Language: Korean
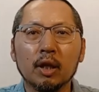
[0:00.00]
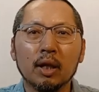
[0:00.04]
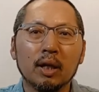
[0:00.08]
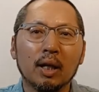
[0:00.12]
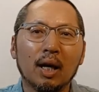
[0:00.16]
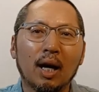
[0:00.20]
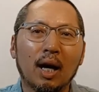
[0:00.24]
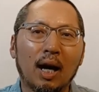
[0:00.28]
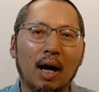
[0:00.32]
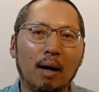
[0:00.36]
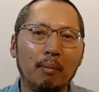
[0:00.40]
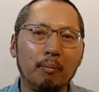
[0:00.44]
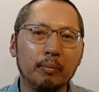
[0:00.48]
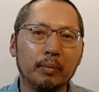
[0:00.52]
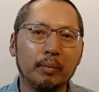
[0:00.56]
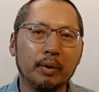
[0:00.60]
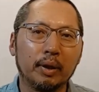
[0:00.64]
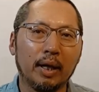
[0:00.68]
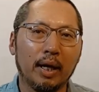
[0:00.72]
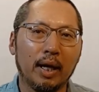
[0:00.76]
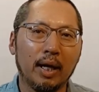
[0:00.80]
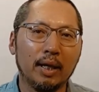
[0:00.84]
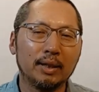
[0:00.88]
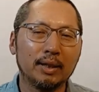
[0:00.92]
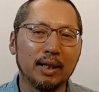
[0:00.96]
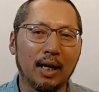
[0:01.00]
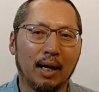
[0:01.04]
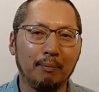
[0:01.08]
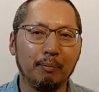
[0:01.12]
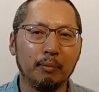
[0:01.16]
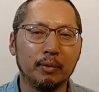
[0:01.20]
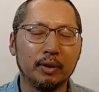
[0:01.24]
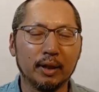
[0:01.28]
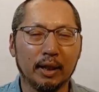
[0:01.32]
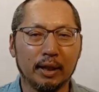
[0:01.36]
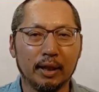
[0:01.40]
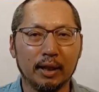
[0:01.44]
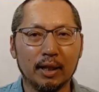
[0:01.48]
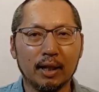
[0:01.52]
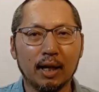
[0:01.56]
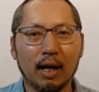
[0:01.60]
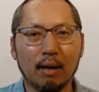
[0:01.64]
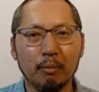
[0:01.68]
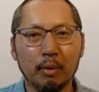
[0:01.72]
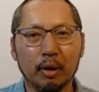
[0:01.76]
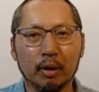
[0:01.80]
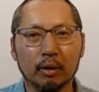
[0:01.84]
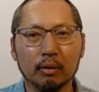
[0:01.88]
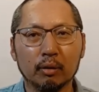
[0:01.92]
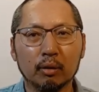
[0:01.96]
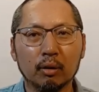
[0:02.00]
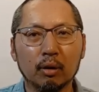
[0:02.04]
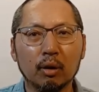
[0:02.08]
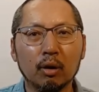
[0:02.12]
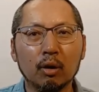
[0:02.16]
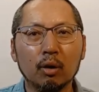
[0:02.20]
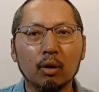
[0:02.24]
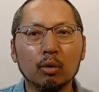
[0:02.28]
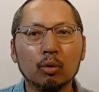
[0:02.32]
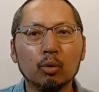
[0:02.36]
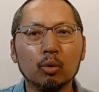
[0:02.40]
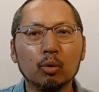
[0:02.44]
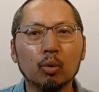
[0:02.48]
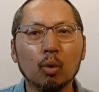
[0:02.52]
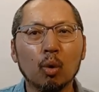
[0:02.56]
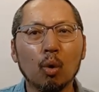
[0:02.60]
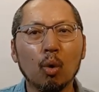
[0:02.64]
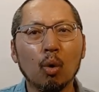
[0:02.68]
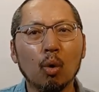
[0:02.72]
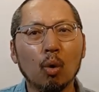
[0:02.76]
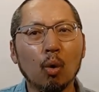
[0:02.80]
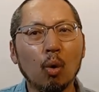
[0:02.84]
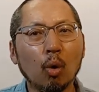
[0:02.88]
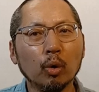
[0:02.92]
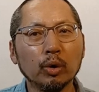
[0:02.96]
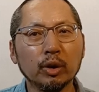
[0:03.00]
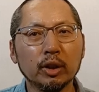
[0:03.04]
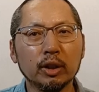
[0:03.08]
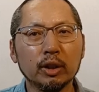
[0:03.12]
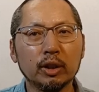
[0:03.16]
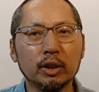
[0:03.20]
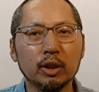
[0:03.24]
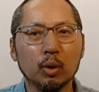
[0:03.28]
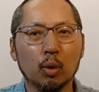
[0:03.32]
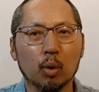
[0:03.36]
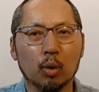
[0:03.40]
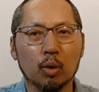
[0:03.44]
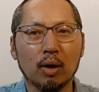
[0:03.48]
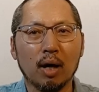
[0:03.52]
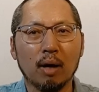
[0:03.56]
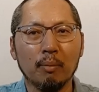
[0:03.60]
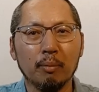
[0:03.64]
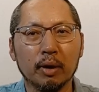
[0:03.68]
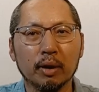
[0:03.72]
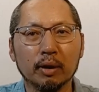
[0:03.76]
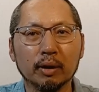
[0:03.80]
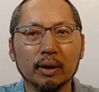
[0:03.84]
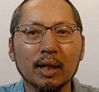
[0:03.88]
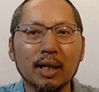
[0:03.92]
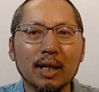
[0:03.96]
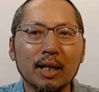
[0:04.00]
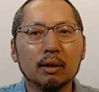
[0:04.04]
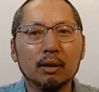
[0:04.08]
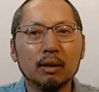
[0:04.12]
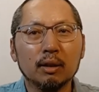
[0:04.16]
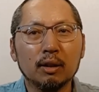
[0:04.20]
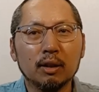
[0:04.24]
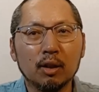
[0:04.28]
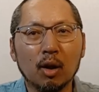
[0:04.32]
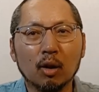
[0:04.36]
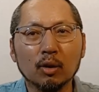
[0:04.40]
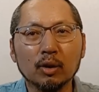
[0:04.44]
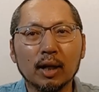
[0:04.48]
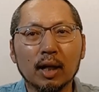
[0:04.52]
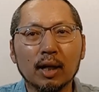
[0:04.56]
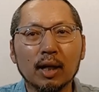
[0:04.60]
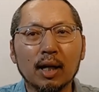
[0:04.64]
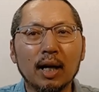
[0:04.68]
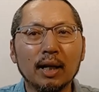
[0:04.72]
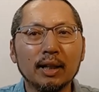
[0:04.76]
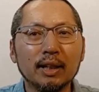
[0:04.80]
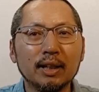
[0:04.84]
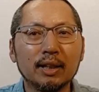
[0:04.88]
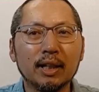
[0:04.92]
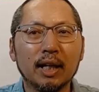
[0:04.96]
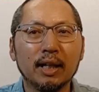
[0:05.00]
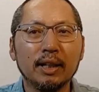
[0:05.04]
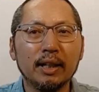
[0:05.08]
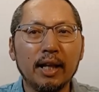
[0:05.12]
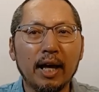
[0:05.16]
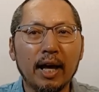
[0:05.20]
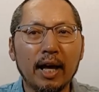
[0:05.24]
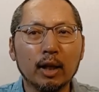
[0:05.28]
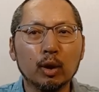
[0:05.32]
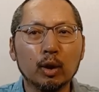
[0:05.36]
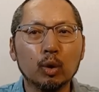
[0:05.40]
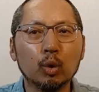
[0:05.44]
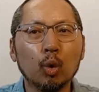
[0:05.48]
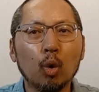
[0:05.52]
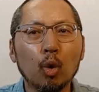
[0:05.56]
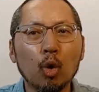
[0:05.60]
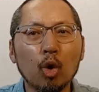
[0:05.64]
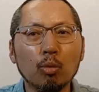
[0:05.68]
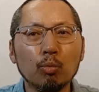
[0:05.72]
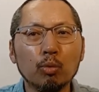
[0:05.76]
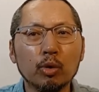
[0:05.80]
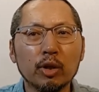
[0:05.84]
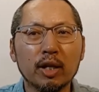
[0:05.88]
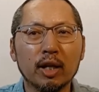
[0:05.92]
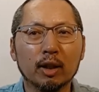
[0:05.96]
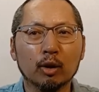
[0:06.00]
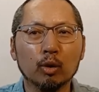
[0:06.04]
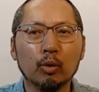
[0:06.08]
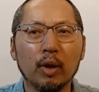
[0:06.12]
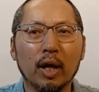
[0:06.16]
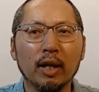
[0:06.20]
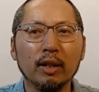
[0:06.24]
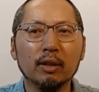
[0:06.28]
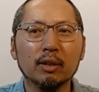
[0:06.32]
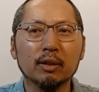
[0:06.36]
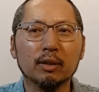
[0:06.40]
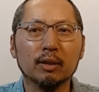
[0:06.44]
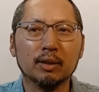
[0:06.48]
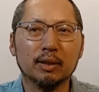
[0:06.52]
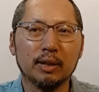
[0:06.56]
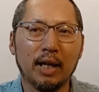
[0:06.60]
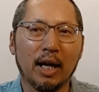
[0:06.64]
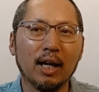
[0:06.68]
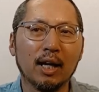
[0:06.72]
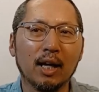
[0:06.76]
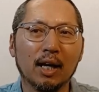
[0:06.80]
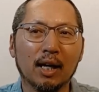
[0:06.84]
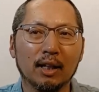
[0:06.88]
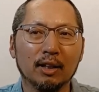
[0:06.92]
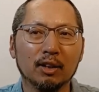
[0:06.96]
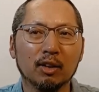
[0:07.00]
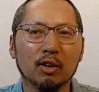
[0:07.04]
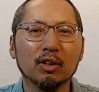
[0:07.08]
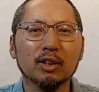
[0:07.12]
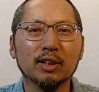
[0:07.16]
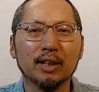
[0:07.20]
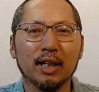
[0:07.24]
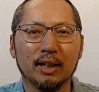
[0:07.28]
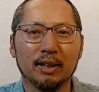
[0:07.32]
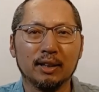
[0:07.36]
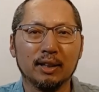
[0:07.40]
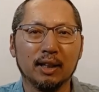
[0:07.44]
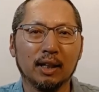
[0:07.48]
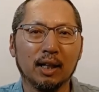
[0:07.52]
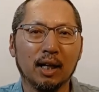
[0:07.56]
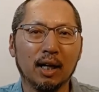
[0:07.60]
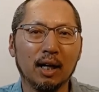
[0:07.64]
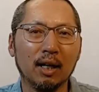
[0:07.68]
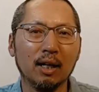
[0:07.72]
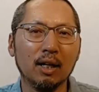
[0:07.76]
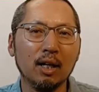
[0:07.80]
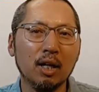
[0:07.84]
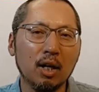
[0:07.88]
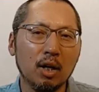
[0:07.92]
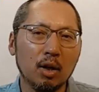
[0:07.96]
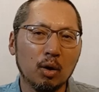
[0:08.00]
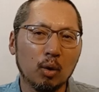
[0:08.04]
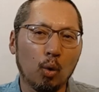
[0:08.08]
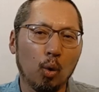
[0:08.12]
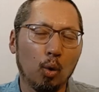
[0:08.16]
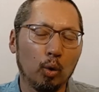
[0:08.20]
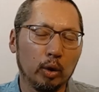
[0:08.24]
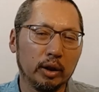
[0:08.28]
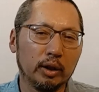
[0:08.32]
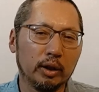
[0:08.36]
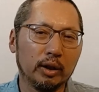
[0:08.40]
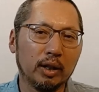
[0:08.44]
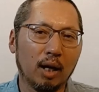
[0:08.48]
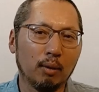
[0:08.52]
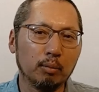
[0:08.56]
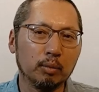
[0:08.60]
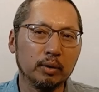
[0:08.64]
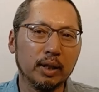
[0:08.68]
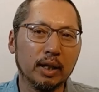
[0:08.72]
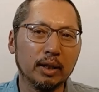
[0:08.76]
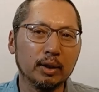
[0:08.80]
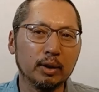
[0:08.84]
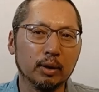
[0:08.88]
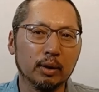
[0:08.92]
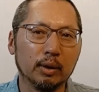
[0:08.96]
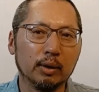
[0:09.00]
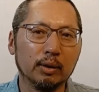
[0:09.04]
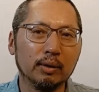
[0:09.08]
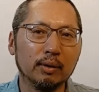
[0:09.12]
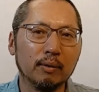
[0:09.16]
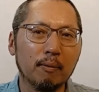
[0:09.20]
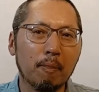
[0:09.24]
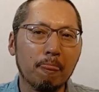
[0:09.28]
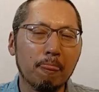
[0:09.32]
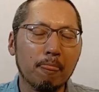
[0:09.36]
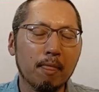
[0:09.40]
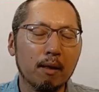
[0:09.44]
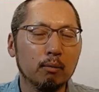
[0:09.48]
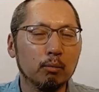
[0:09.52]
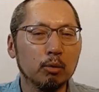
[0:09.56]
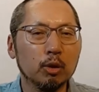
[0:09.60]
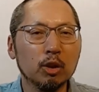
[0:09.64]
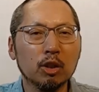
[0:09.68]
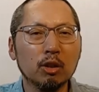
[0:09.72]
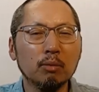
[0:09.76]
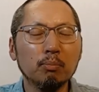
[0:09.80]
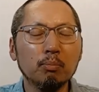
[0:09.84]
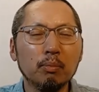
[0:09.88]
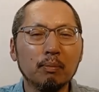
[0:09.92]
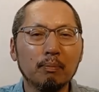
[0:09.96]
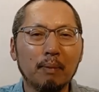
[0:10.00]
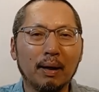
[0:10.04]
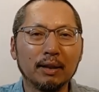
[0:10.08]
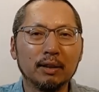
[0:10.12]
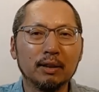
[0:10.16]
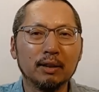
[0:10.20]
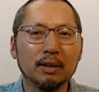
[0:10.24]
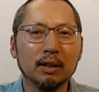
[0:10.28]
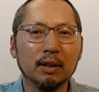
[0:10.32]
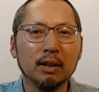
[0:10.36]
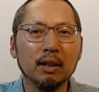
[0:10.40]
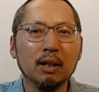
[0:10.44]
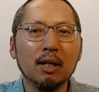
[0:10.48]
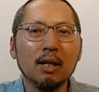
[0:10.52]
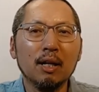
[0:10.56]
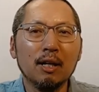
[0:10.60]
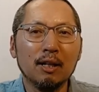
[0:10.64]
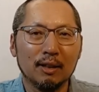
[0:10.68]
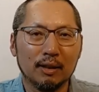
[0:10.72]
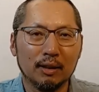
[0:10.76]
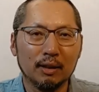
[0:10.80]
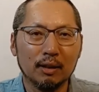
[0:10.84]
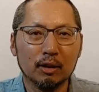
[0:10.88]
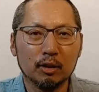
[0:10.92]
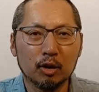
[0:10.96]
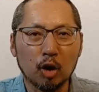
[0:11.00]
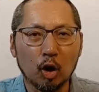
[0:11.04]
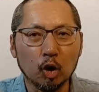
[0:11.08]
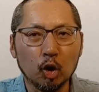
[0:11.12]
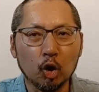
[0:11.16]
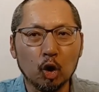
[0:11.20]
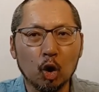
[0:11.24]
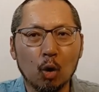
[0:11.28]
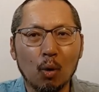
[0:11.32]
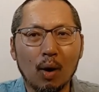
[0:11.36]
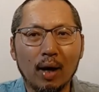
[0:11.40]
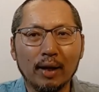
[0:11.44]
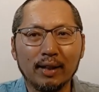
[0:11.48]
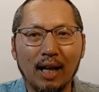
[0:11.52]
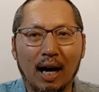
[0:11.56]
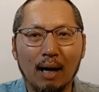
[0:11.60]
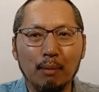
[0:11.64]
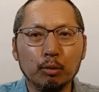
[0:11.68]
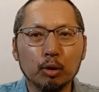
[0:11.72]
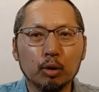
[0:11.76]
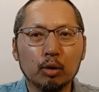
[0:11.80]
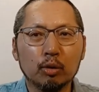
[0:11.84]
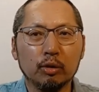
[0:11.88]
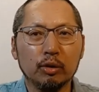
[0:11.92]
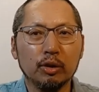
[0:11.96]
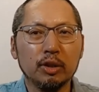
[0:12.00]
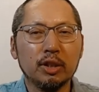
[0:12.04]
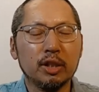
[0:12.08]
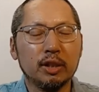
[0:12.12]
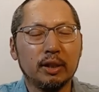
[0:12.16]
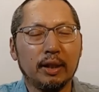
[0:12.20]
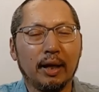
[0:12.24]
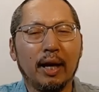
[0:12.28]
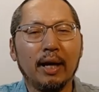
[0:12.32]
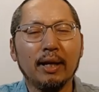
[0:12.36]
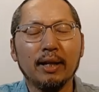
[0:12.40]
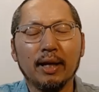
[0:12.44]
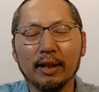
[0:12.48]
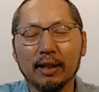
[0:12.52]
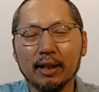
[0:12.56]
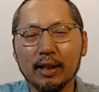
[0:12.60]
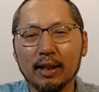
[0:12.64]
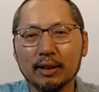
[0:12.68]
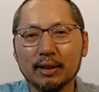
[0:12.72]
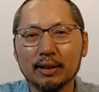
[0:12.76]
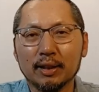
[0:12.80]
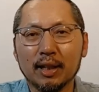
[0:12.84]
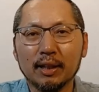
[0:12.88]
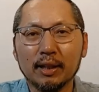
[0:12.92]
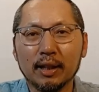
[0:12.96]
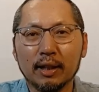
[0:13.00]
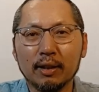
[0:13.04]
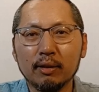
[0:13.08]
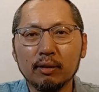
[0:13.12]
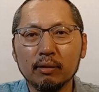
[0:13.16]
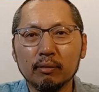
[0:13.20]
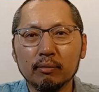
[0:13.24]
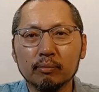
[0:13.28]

함께 잠자리를 하면 또 혼인신고를 하면 이 여자가 이제 내 소유물이라도 된 듯 생각하는 것 자체가 고리타분하죠. 뭐 이건 마치 선녀와 나무꾼 시대의 얘기 같지 않아요?